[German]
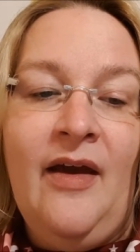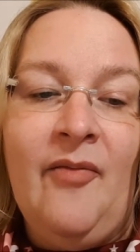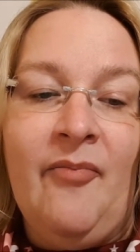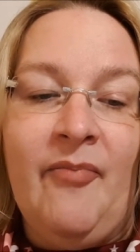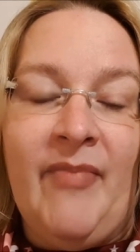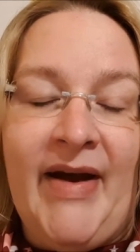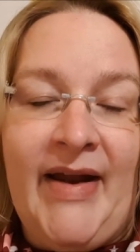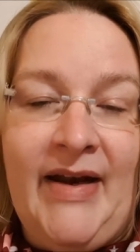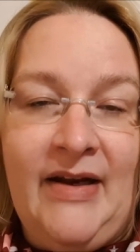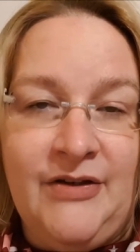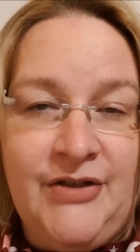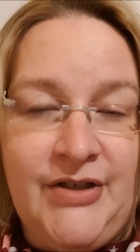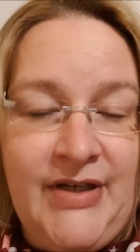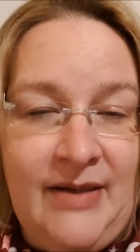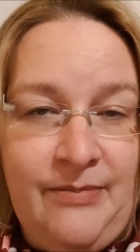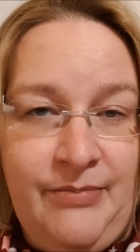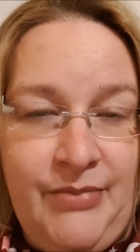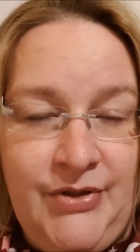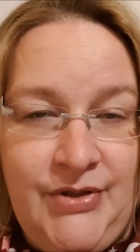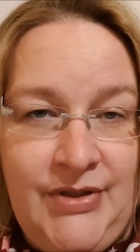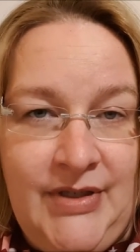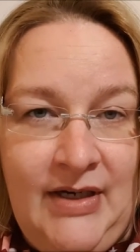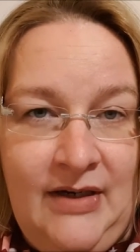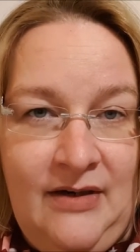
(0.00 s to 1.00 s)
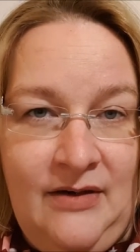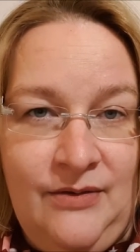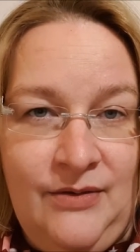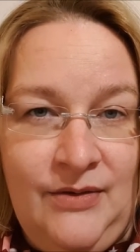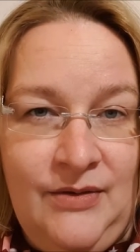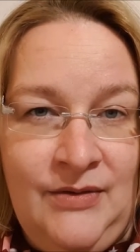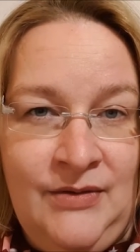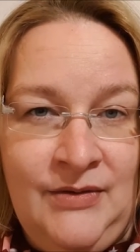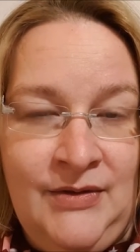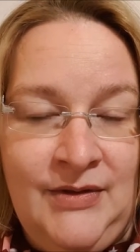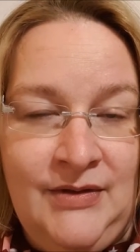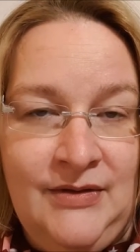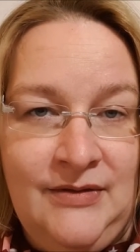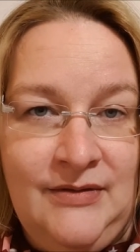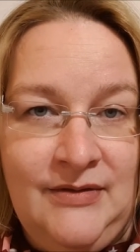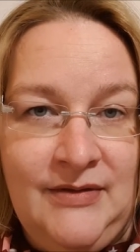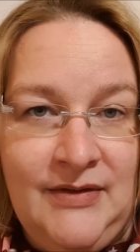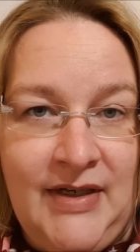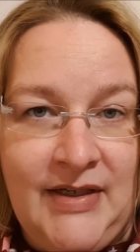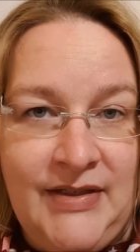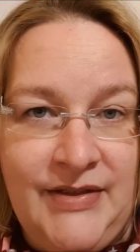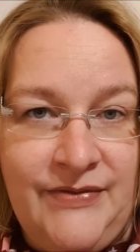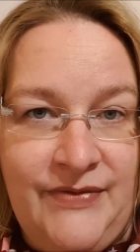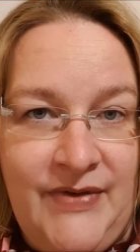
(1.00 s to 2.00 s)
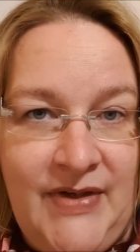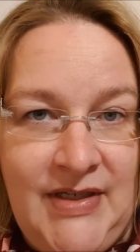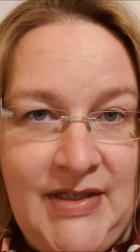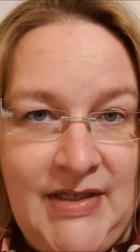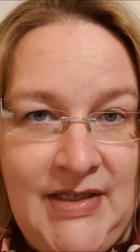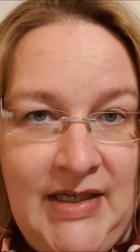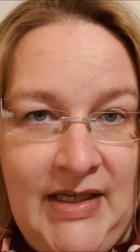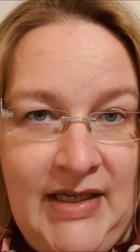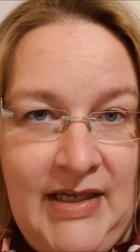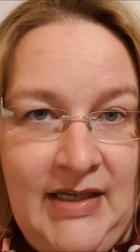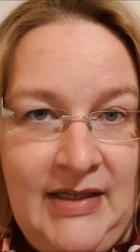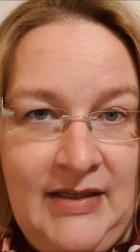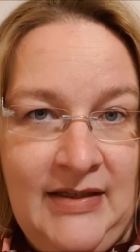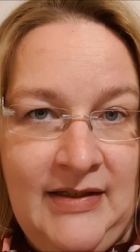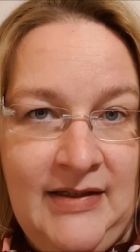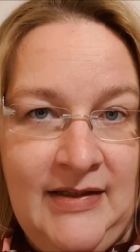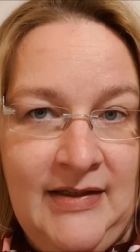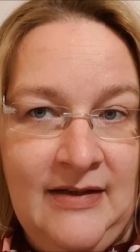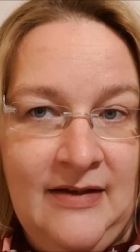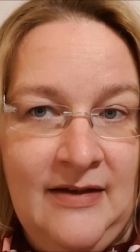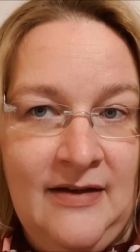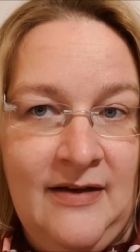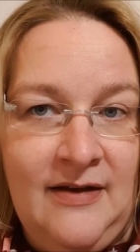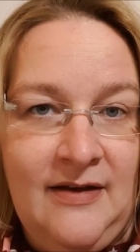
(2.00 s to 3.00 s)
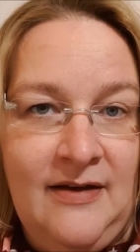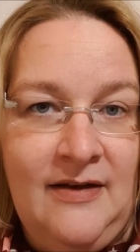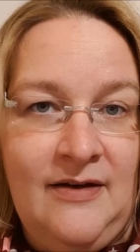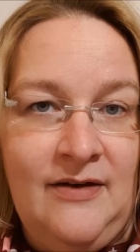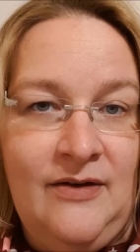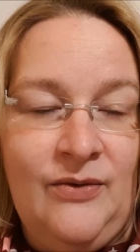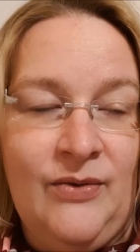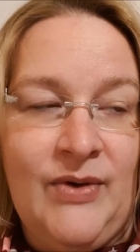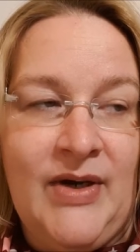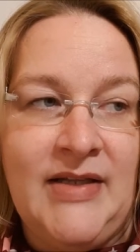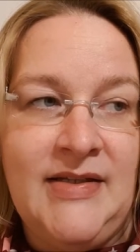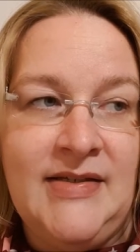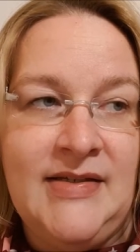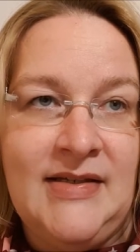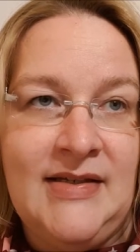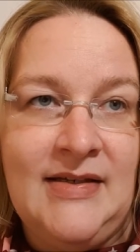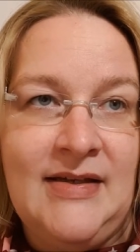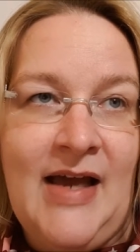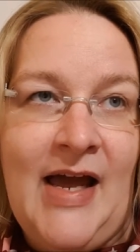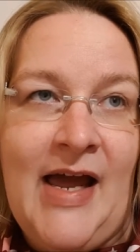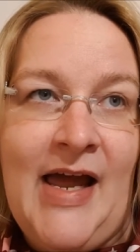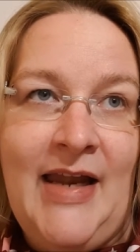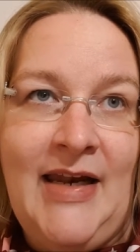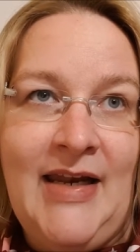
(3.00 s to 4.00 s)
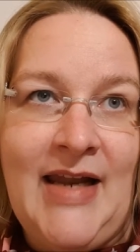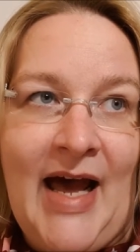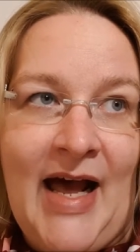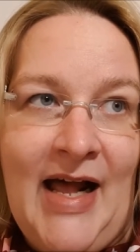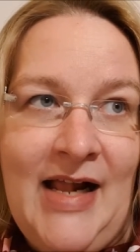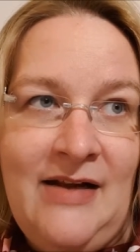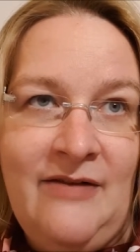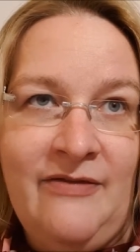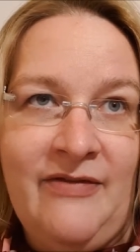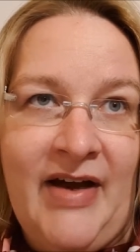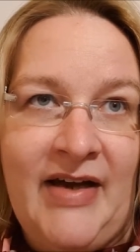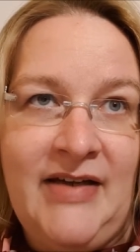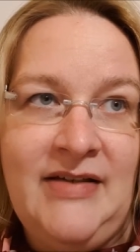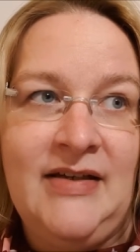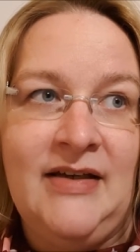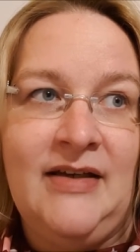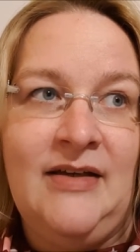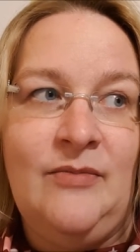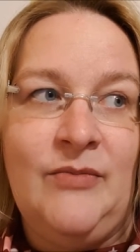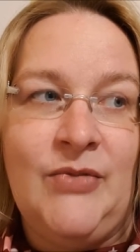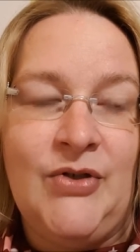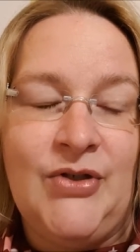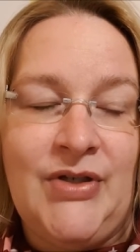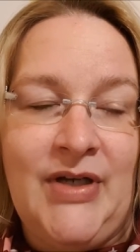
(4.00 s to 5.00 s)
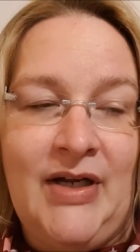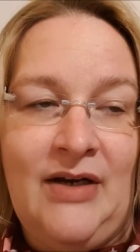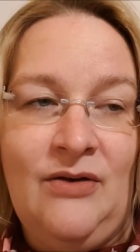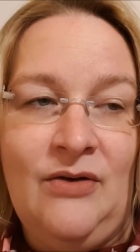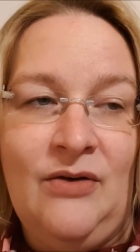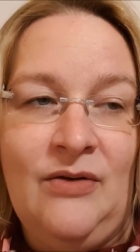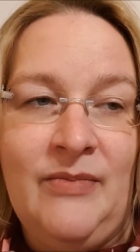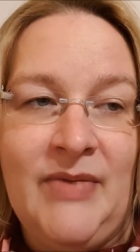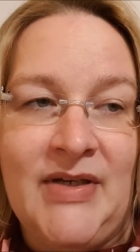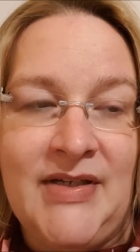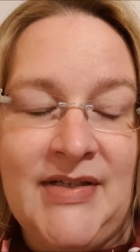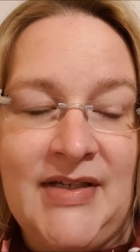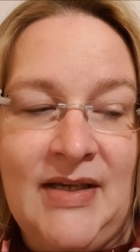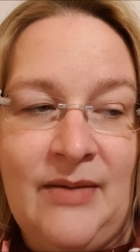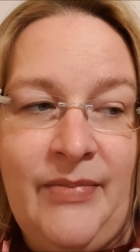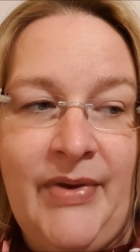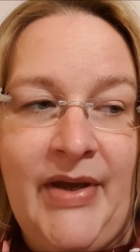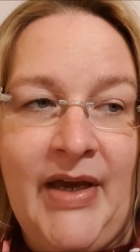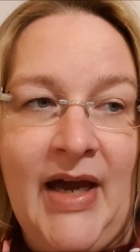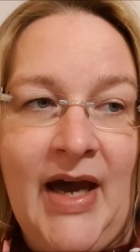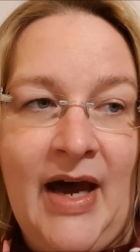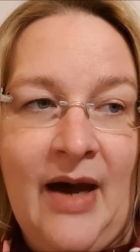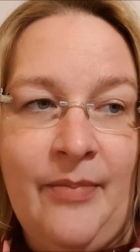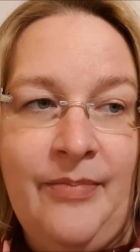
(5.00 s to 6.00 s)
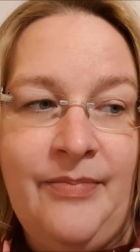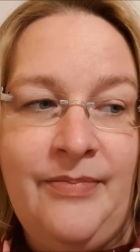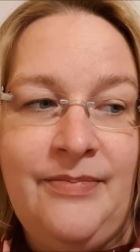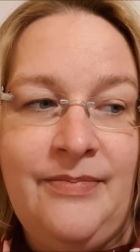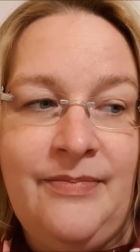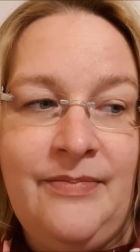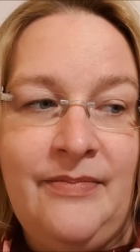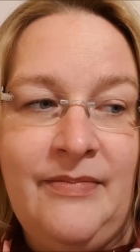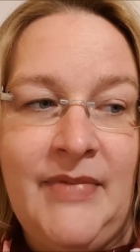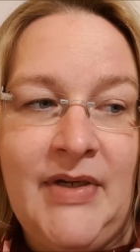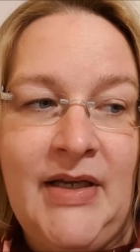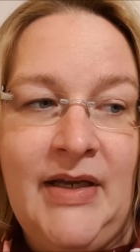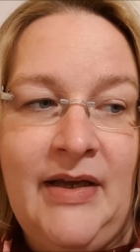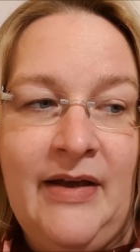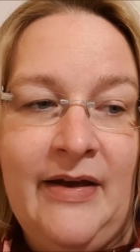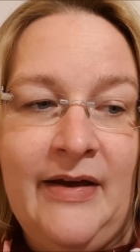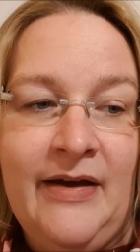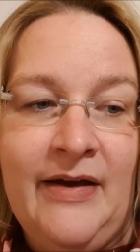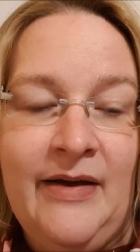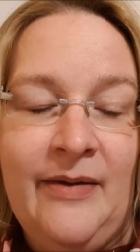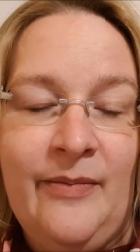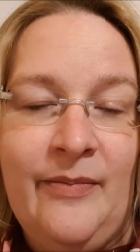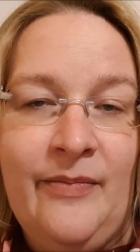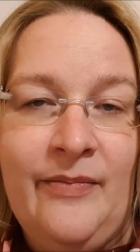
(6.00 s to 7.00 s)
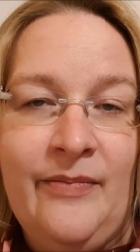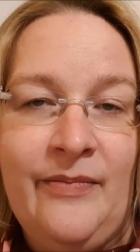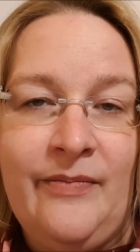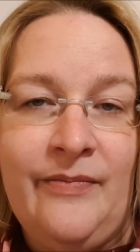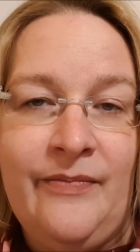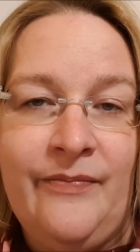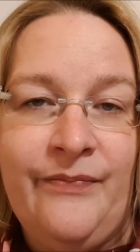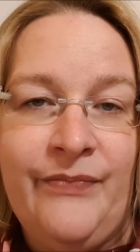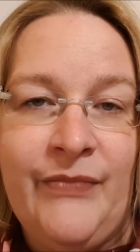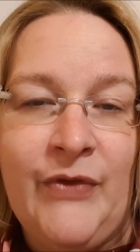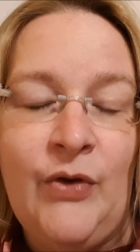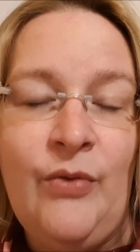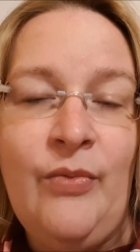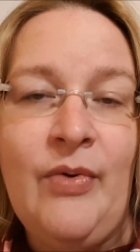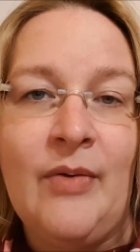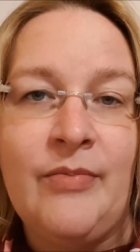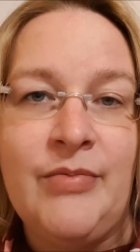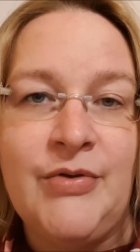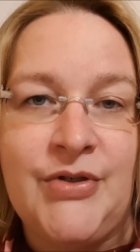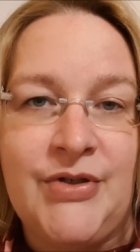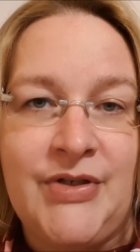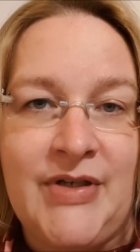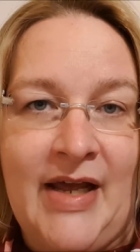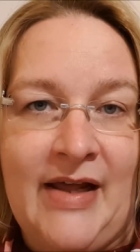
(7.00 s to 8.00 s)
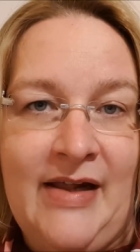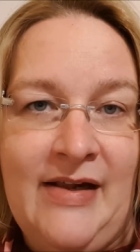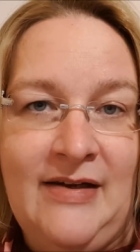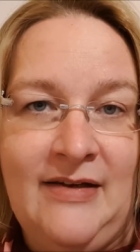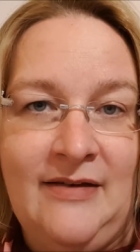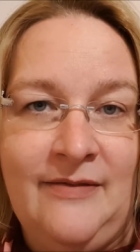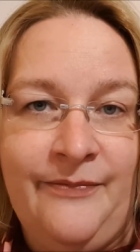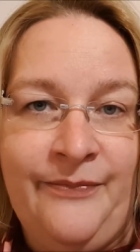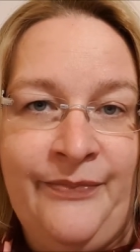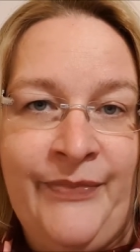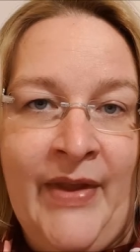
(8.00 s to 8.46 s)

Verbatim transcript: Bei der Startbestellung, ganz wichtig, du kannst in allen weiteren Bestellungen bei Stamping Up ähm, überbestellen.